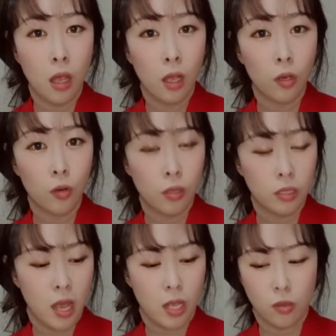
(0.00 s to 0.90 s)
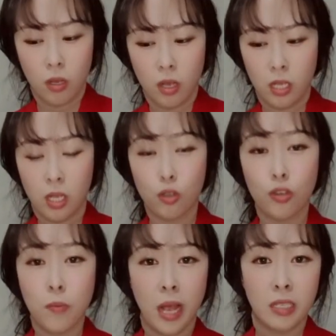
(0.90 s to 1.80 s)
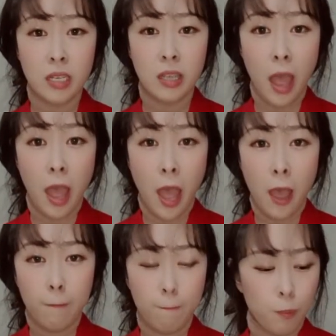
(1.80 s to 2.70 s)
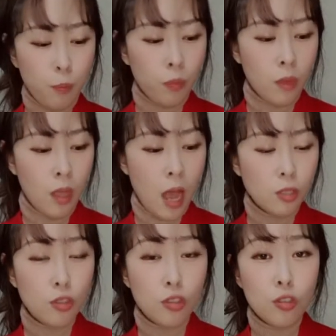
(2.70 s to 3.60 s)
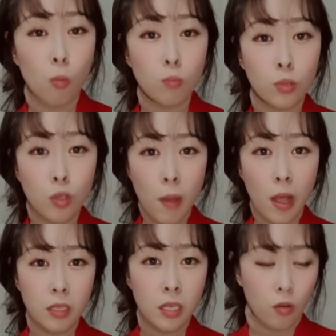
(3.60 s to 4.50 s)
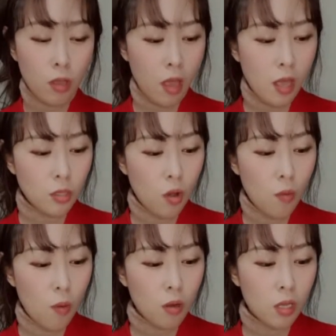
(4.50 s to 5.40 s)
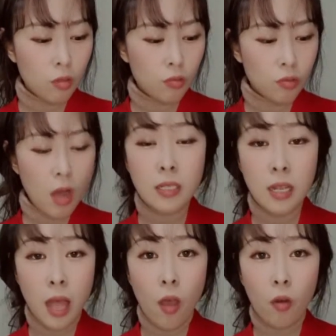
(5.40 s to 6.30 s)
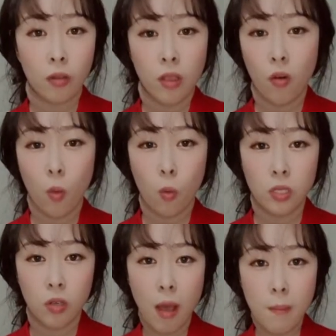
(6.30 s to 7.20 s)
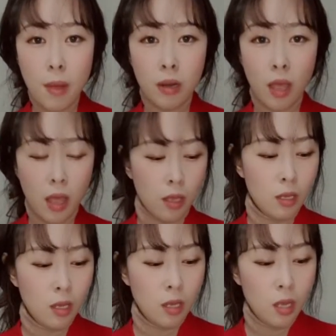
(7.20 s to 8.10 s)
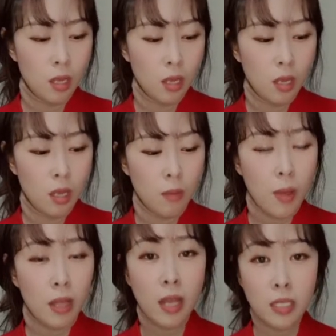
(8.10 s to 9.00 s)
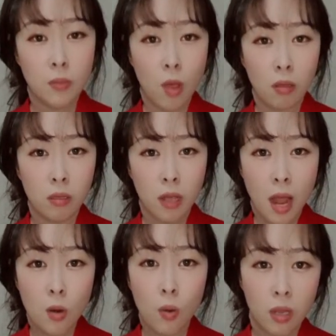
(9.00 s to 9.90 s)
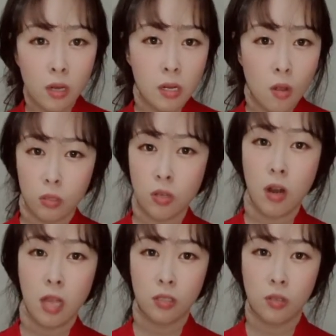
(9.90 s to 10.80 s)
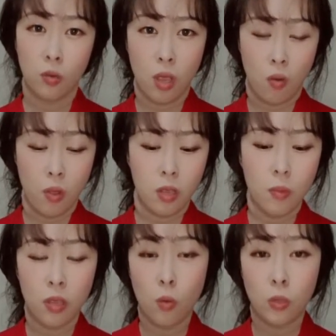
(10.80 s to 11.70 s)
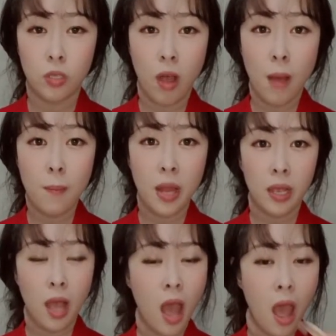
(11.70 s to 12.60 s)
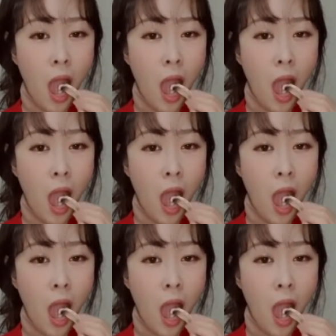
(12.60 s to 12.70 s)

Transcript: 그리고 이제 저희가 이렇게 술을 마실 때 안주를 엄청 많이 이렇게 해서 먹기도 하잖아요. 근데 이렇게 오징어 한 마리에 만 하시면 칼로리를 걱정을 안 하셔도 돼요. 왜냐면 이 오징어 한 마리가